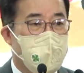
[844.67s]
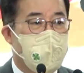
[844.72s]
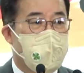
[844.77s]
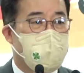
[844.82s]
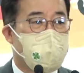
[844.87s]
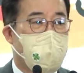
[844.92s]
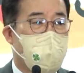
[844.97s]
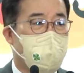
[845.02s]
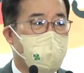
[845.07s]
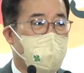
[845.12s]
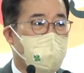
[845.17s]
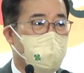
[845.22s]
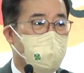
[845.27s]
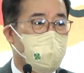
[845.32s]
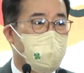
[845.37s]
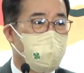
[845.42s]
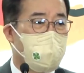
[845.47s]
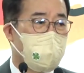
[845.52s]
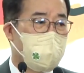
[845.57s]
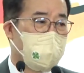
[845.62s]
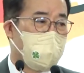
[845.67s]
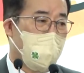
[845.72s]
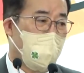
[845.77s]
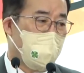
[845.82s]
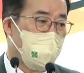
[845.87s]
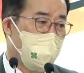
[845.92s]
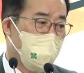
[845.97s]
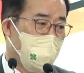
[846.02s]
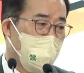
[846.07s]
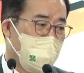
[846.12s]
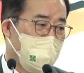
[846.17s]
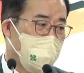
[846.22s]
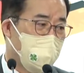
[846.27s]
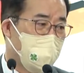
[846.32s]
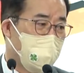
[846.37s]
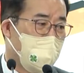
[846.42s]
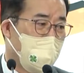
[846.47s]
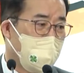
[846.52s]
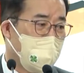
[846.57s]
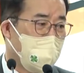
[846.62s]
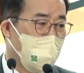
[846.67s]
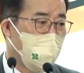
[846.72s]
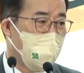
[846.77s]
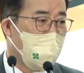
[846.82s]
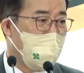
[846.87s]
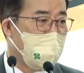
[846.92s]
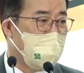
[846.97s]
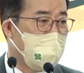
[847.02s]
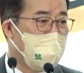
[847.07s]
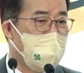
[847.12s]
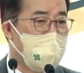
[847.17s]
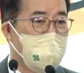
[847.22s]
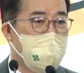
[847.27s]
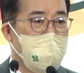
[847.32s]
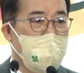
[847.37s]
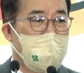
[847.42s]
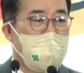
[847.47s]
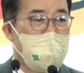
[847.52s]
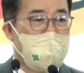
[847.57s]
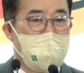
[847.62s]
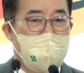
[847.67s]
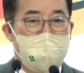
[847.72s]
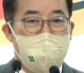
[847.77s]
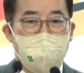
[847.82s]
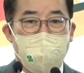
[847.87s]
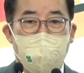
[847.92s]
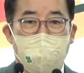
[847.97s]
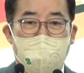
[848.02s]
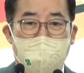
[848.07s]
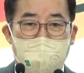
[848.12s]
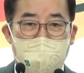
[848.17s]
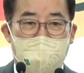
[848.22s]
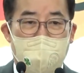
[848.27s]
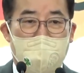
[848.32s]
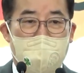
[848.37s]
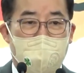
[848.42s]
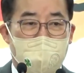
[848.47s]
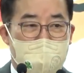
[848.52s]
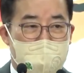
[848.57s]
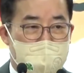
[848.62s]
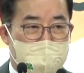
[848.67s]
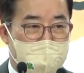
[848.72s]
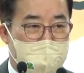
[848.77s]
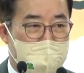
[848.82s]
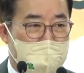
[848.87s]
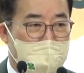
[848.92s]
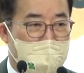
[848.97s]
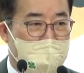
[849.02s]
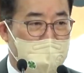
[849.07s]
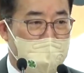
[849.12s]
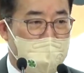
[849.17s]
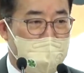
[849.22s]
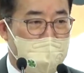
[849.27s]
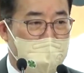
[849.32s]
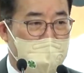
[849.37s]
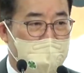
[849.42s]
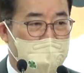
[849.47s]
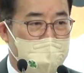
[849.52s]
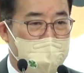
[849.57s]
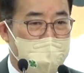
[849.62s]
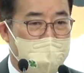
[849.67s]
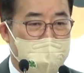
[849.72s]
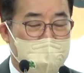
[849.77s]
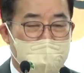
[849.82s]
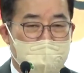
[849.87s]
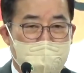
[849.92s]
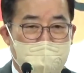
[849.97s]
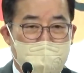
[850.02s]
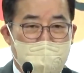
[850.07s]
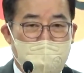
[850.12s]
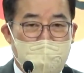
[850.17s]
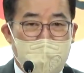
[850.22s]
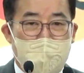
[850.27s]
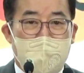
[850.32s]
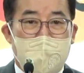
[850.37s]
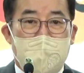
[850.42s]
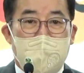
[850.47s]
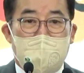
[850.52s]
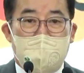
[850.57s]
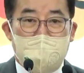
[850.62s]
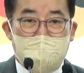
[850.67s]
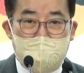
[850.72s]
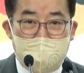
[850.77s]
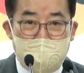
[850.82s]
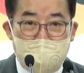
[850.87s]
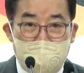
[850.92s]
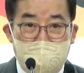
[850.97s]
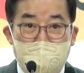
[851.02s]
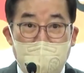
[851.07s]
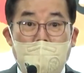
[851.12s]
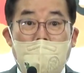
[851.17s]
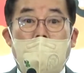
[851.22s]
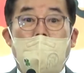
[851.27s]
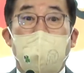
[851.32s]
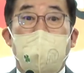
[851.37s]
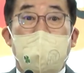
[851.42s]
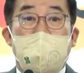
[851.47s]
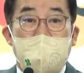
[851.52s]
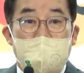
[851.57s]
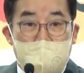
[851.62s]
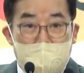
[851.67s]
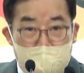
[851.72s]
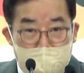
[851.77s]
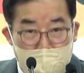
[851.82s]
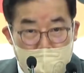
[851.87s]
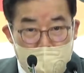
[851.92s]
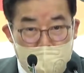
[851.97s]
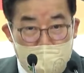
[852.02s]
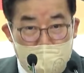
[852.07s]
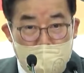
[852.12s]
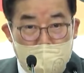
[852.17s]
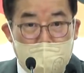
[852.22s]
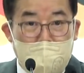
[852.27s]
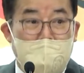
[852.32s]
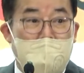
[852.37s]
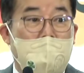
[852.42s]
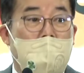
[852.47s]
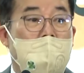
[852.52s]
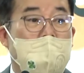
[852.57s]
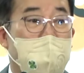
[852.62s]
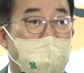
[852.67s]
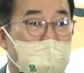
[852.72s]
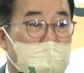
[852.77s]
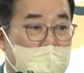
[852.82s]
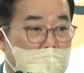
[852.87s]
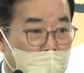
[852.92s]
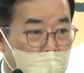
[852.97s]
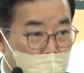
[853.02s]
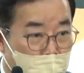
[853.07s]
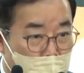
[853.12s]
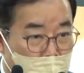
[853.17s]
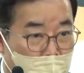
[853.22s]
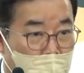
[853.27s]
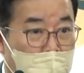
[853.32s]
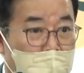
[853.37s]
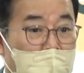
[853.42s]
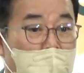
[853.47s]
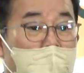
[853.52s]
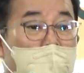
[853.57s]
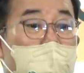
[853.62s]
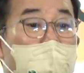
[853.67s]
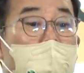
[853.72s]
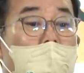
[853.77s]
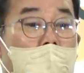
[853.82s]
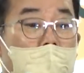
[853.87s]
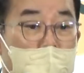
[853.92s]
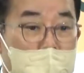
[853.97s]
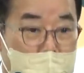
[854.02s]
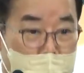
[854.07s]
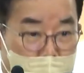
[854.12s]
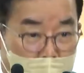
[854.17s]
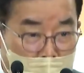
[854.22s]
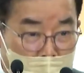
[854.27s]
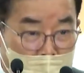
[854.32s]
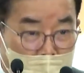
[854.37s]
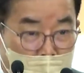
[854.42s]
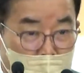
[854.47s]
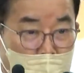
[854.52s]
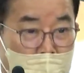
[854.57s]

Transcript: 그 다음에 뉴스탠드와 검색제휴가 한 700개 사 정도 되는 걸로 알고 있습니다. 그것은 아웃링크 방식입니다. 그렇게 양쪽이 다 혼용, 혼용하고 있는 방식입니다.